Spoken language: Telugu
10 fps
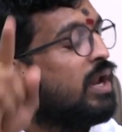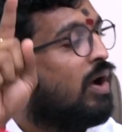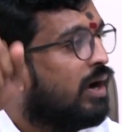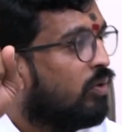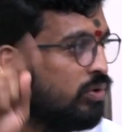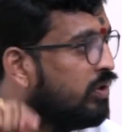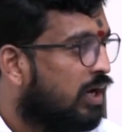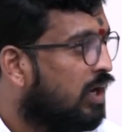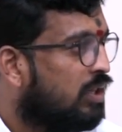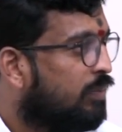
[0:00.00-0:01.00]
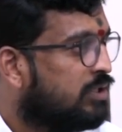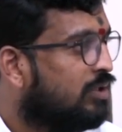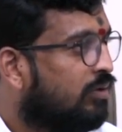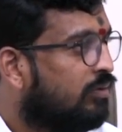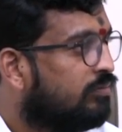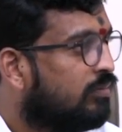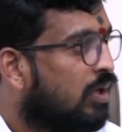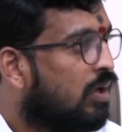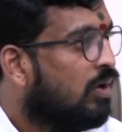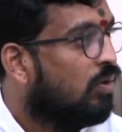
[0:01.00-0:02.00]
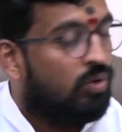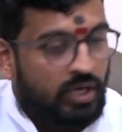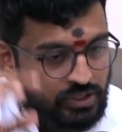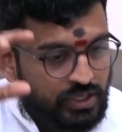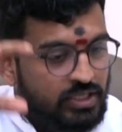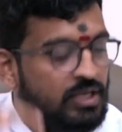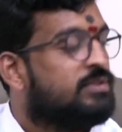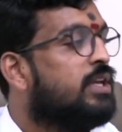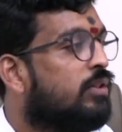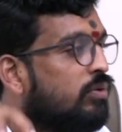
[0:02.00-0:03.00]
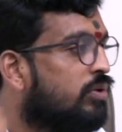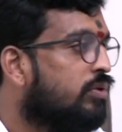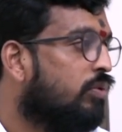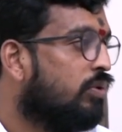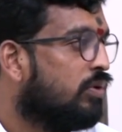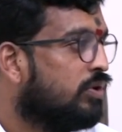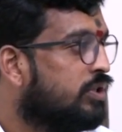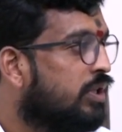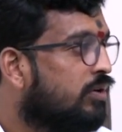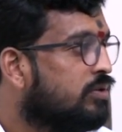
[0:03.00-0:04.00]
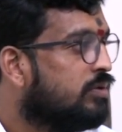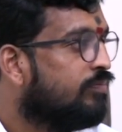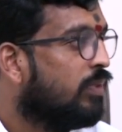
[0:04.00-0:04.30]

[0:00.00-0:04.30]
మరి ఆడ గుర్తుకు రాలేదా ప్రజలు ఓన్లీ జిహెచ్ఎంసీ ఎందుకు గుర్తుకొచ్చింది ఈరోజు